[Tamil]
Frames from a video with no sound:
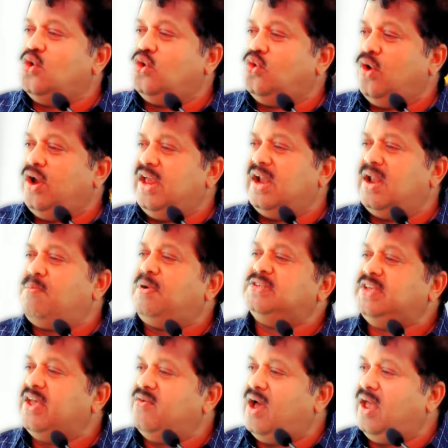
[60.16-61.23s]
எண்ணூறு கோடி என்னப்பா
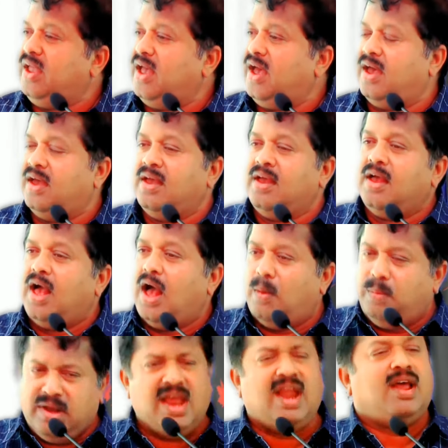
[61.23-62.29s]
செய்வாங்க
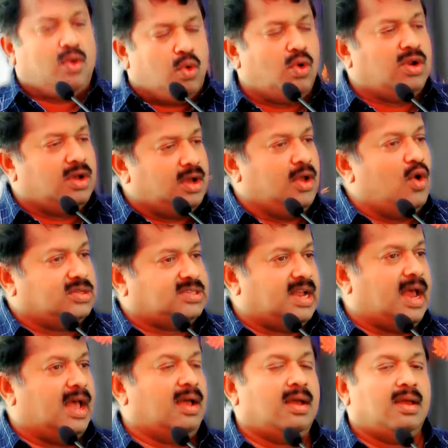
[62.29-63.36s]
அப்படின்னு எனக்கு ஒரு
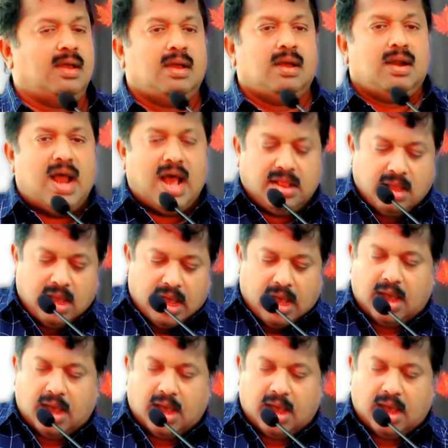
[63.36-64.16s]
யோசனை நான் அந்த